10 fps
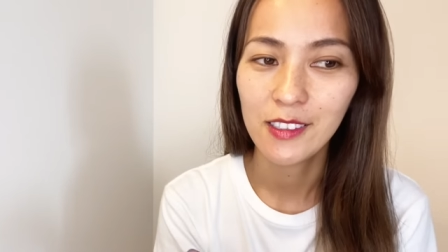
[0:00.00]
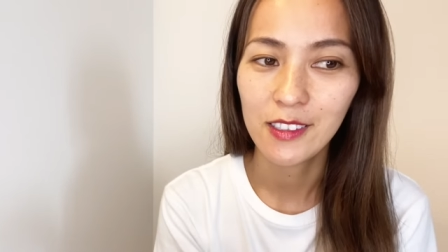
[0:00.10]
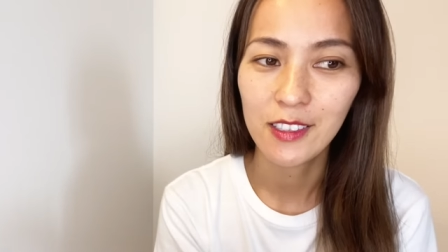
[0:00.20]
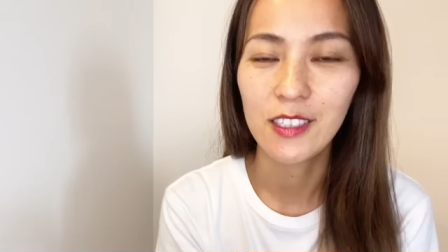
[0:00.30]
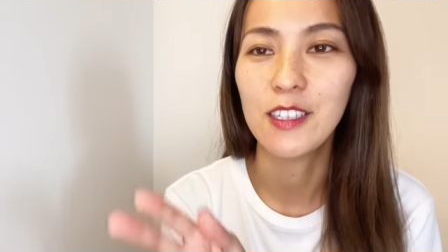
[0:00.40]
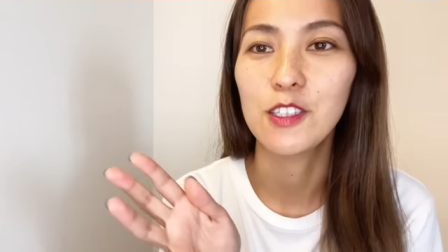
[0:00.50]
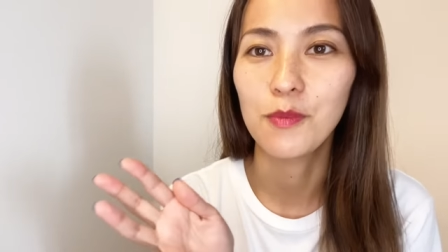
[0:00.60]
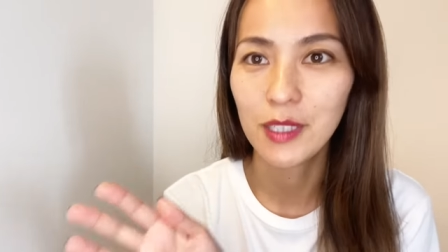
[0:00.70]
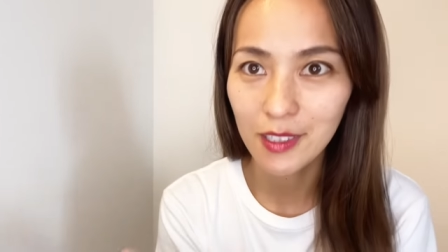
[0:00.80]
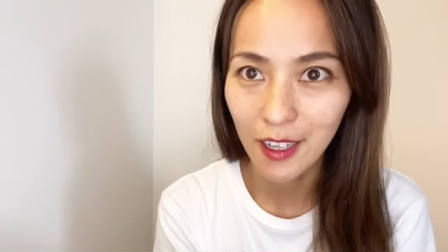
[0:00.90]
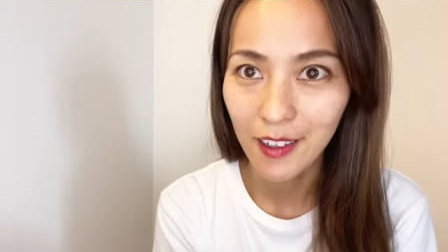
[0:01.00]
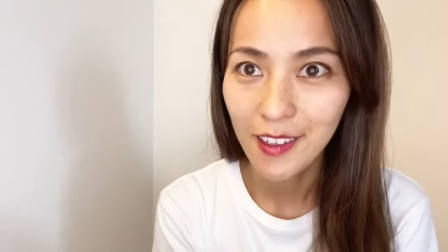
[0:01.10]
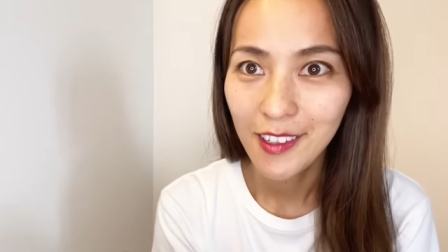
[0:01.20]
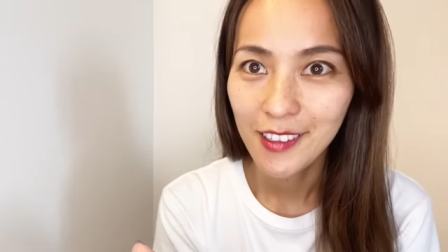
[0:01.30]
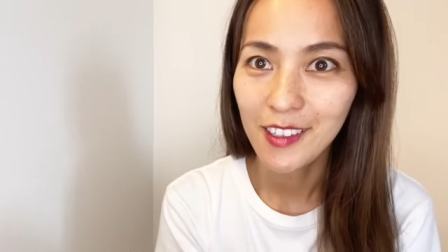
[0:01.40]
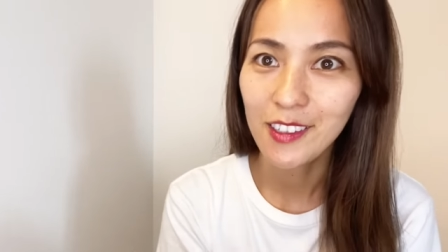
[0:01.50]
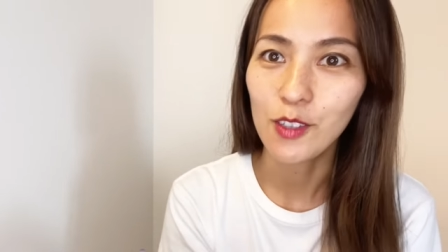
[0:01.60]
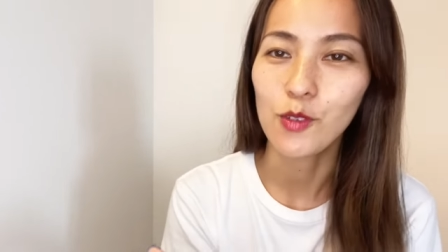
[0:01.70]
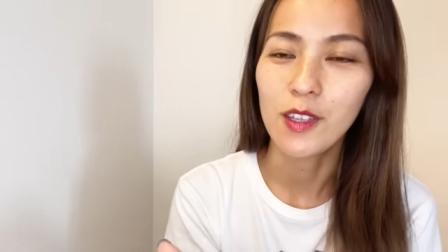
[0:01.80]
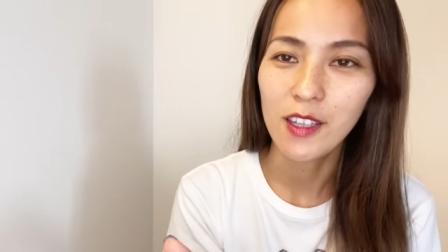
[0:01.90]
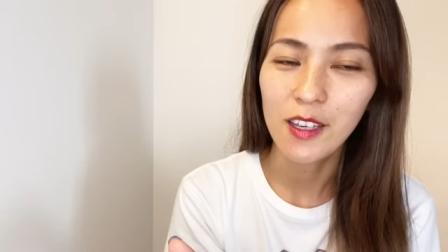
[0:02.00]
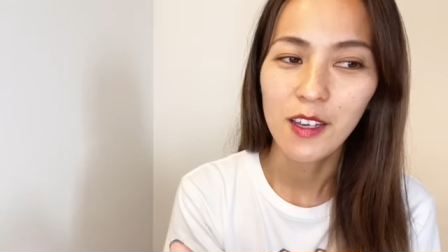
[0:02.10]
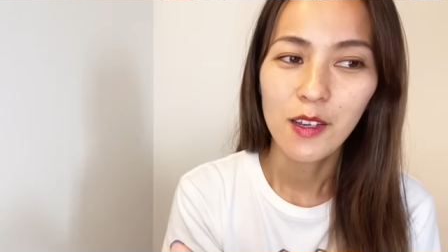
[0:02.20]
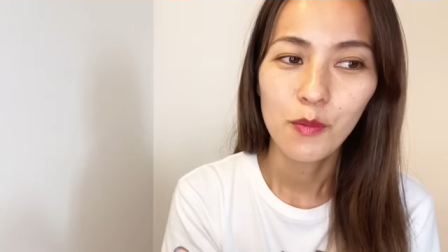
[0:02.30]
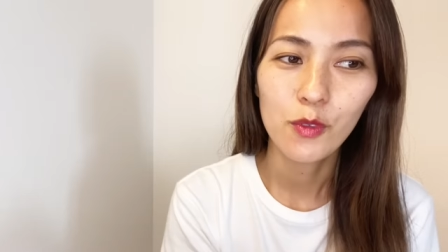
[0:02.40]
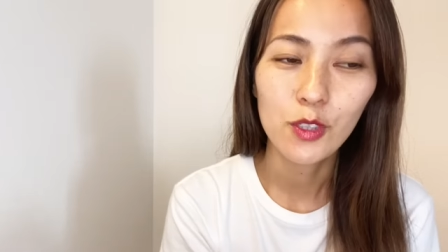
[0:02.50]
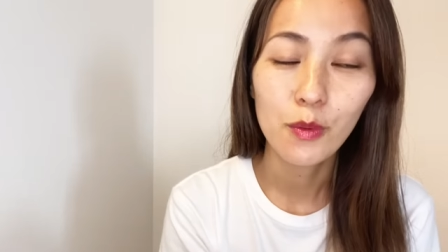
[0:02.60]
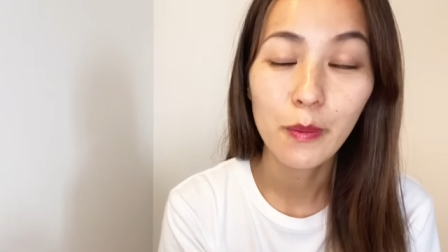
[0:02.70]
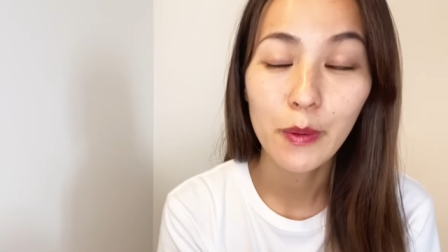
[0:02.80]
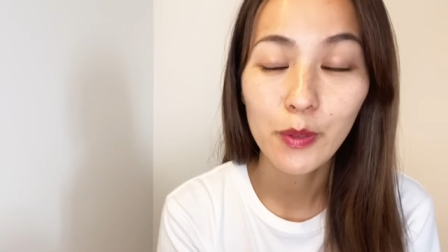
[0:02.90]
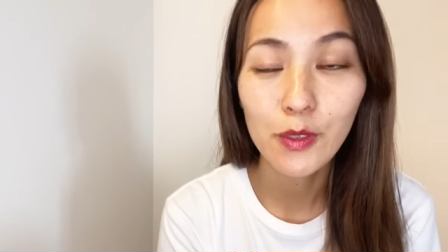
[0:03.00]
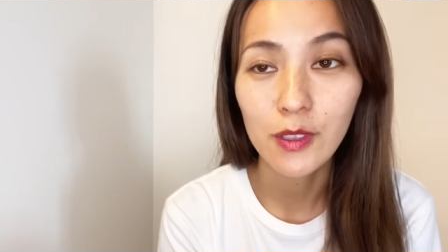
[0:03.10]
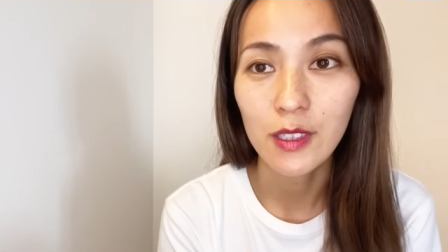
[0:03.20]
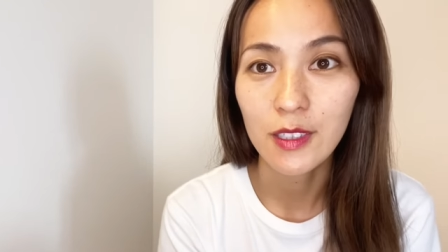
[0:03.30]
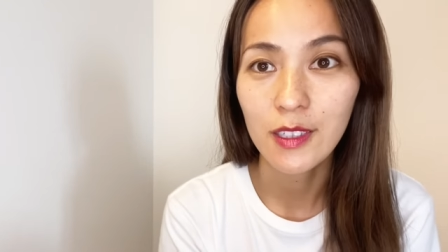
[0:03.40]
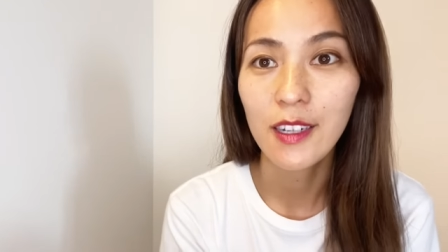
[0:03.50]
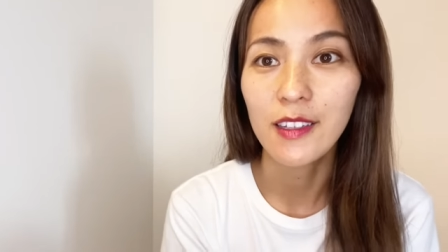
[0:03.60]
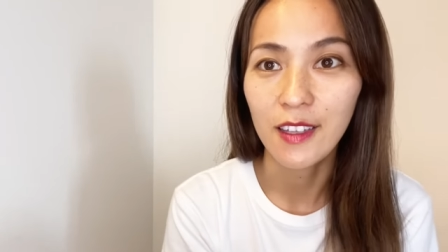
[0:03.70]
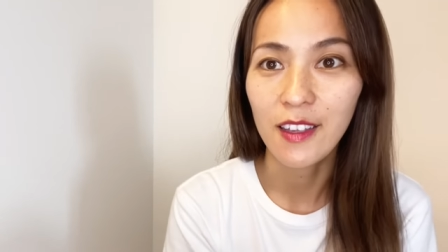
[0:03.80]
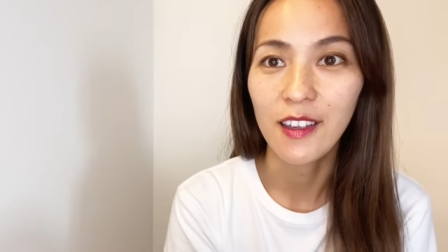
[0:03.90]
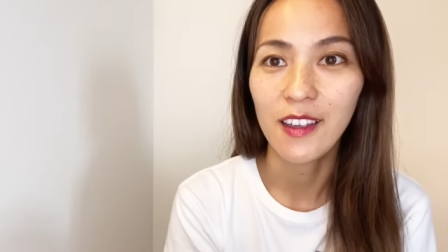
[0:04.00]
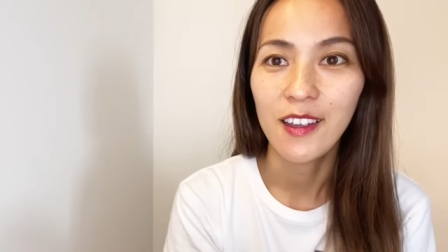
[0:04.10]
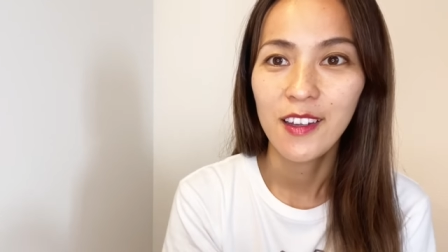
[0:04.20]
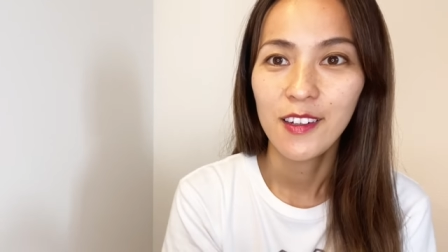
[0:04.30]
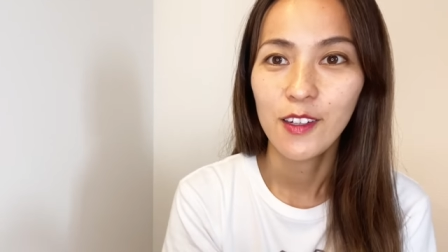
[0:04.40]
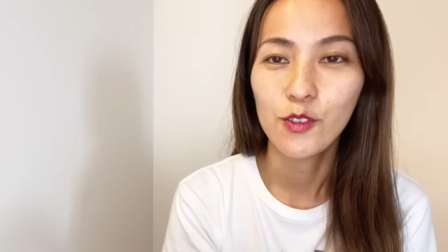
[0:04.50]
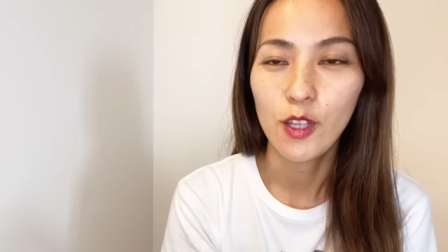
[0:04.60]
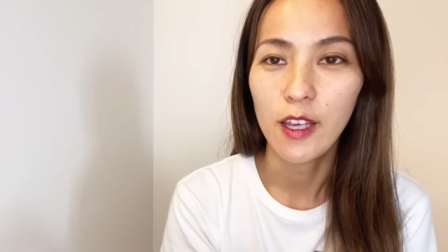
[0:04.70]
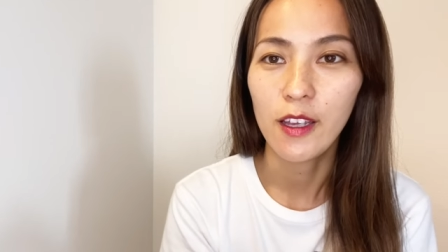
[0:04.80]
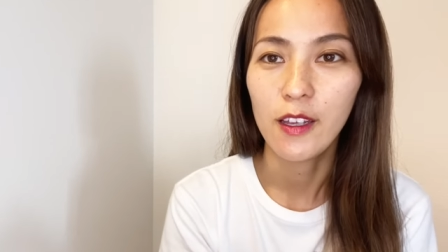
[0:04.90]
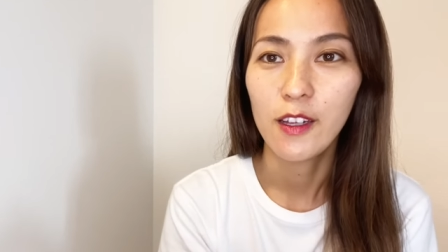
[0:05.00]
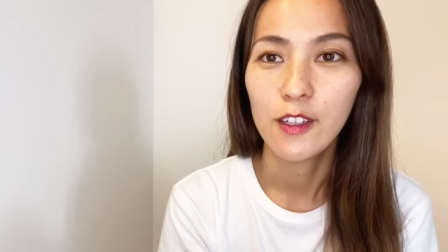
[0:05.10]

射精しましたってなった時に、もうそのままふーって疲れて、あのね、